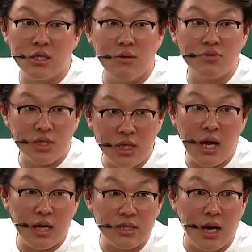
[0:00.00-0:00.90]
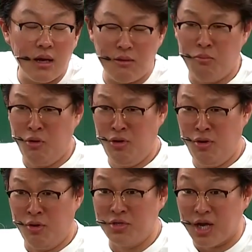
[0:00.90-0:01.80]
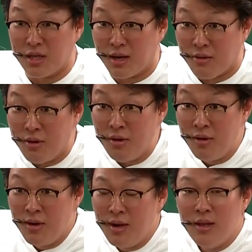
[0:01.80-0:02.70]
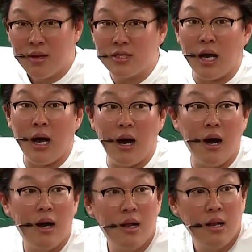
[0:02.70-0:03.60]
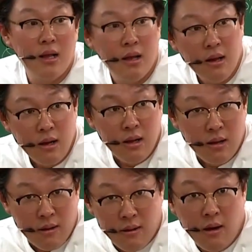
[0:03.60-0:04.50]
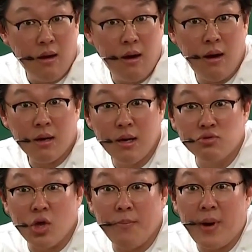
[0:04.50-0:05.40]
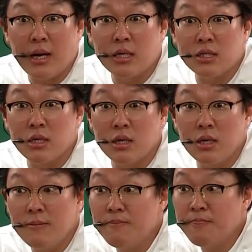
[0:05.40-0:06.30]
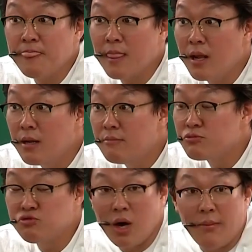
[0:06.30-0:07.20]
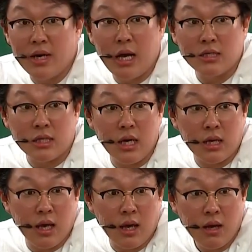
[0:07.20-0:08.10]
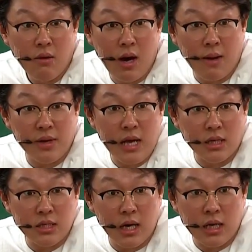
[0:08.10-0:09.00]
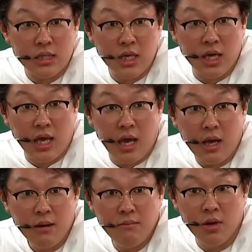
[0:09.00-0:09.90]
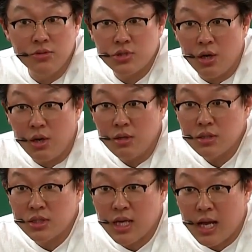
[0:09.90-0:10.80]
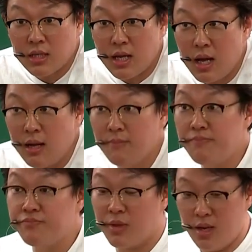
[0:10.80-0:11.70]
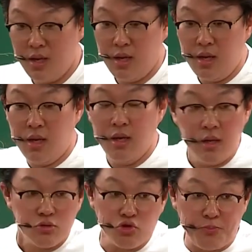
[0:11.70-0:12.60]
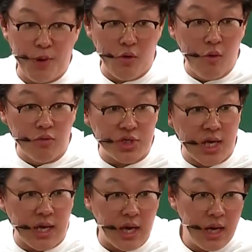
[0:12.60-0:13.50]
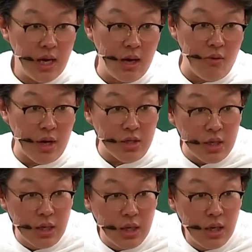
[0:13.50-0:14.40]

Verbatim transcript: 지금부터 시작을 하자. 그러니까 뭘요 이제 하더라고. 자 아, 금속의 반응성 중화반 양적 관계, 화학반 양적 관계 세 개 먼저 싹 다 수평 공부 시작해라고 했거든.